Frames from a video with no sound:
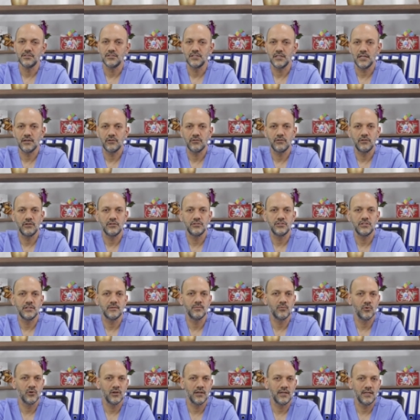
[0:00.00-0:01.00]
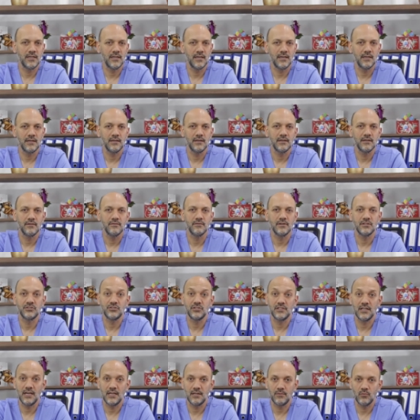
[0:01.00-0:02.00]
Jinekolojik muayene,
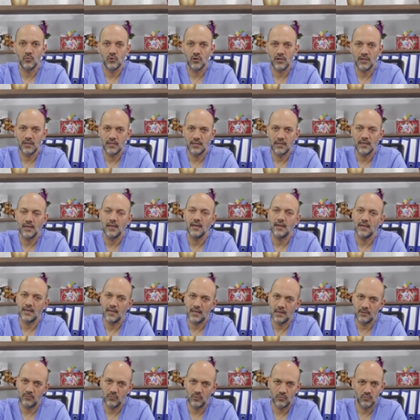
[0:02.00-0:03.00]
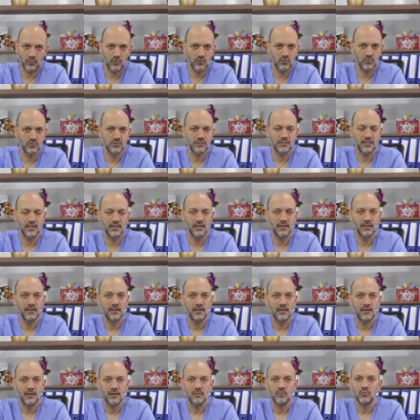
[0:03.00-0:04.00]
vajinal muayene eğer mümkünse
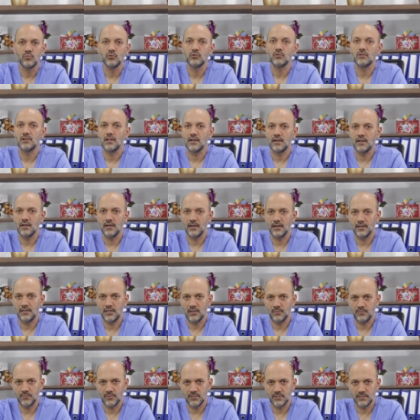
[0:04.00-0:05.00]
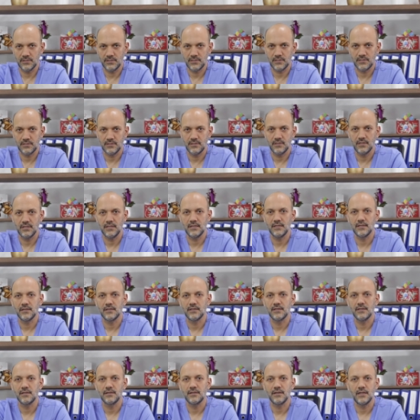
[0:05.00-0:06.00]
mutlaka yapılır. Ee,
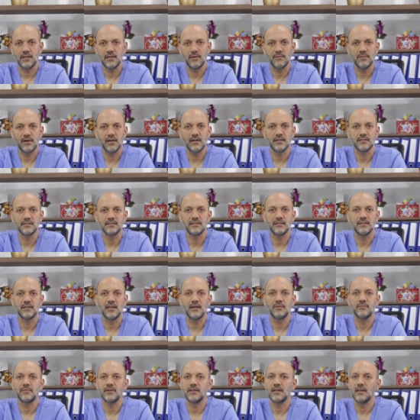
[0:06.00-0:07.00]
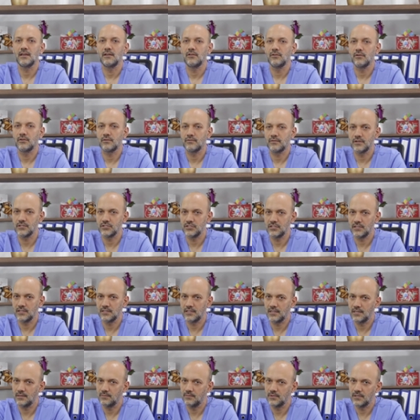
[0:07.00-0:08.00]
rahim ağzından mı geliyor,
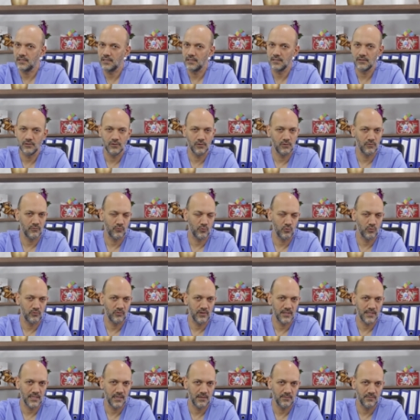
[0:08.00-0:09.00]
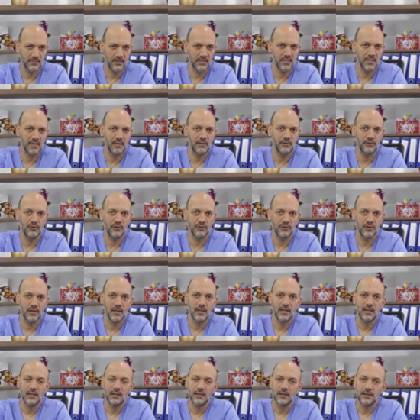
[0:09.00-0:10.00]
vajinadan mı geliyor, vulvadan mı geliyor,
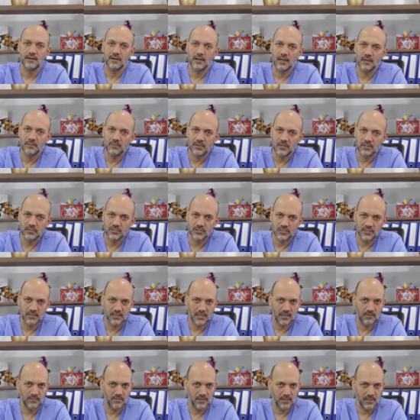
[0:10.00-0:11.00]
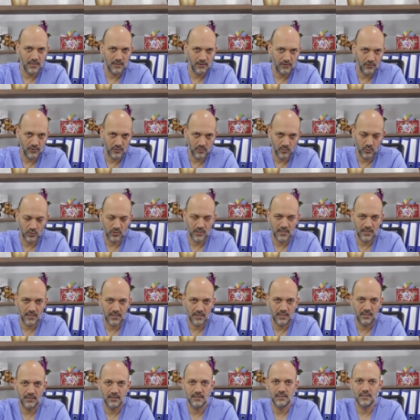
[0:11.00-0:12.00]
rahmin içinden mi geliyor bunlar
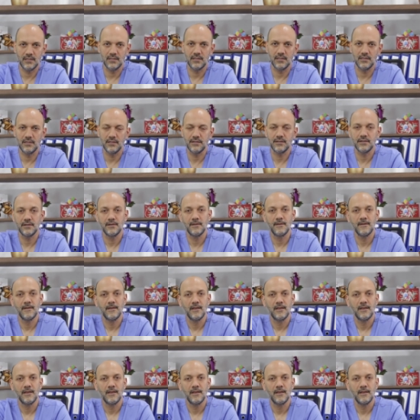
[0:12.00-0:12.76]
ayırt edilir.